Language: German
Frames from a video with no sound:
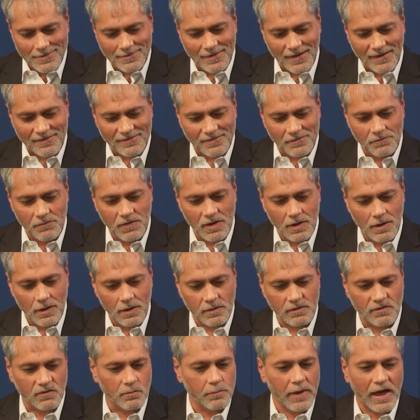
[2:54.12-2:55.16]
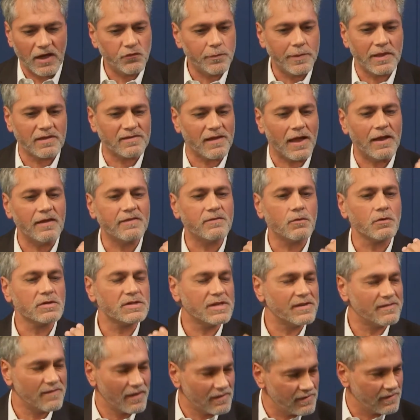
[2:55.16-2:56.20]
dass wir zum Beispiel das alles durch
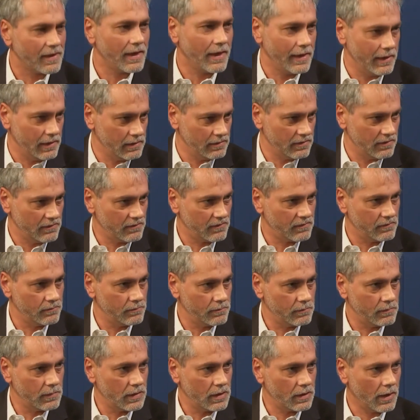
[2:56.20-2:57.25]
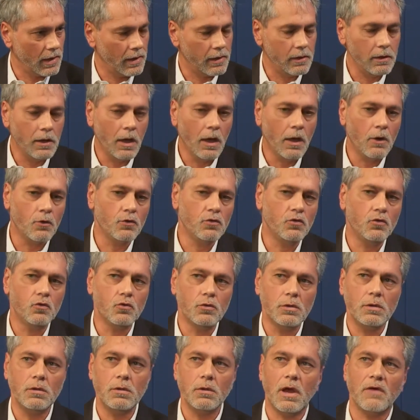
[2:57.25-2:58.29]
Gesetze geregelt ist. Ja. ja. Und
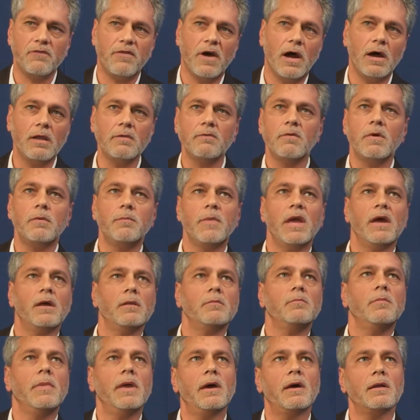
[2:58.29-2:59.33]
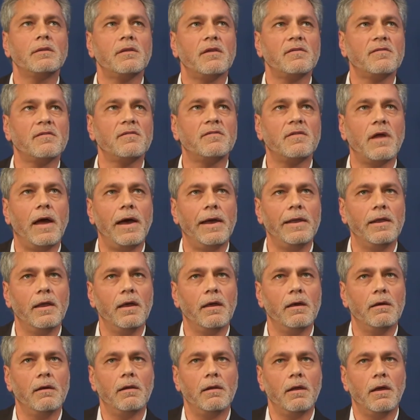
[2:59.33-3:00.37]
nun erfahren wir mehr und mehr, dass es da
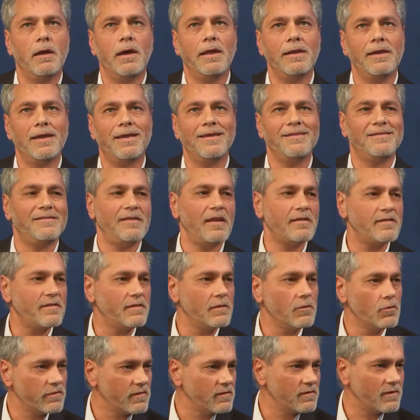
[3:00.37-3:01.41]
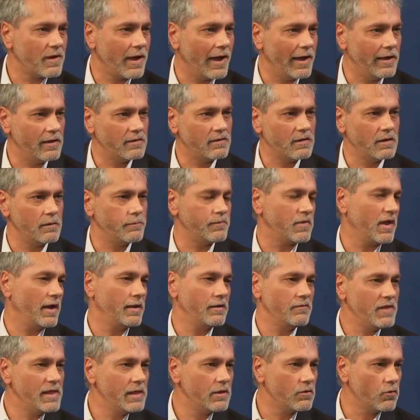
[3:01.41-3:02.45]
eine, eine, eine Gesetzlosigkeit gibt,
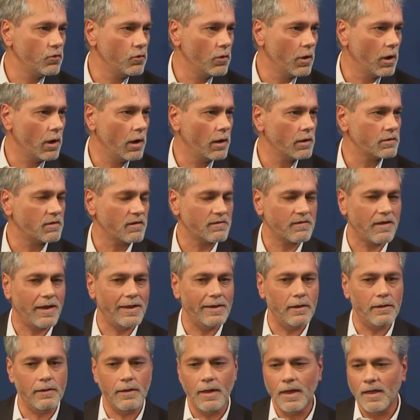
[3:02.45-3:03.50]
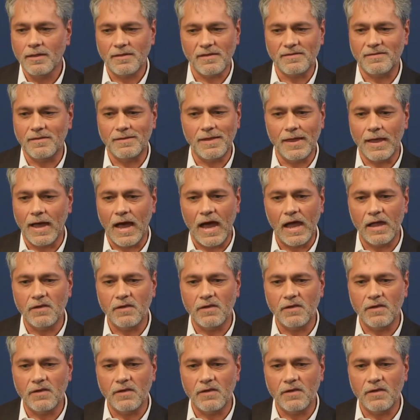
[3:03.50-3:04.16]
eine Willkür, dass, eine, dass die Dinge